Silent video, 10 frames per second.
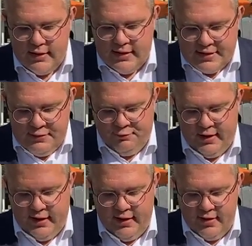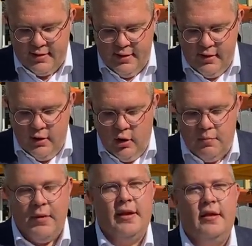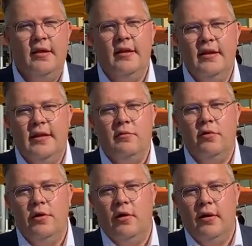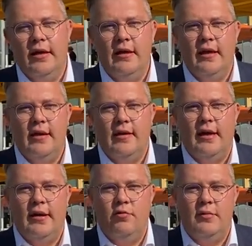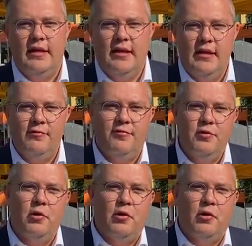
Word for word: Die dritte Frage ist, ob man nicht im Grunde auch hingehen kann, um die Hilfen